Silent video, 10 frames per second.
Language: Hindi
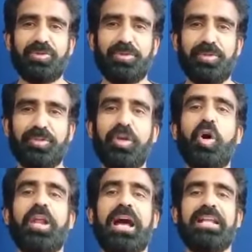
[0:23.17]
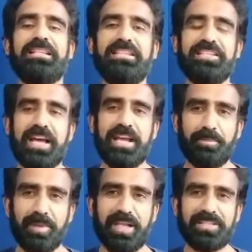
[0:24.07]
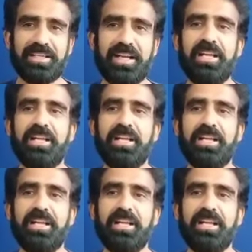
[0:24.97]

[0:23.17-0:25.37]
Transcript: जो भी होता है और आज है चार मार्च का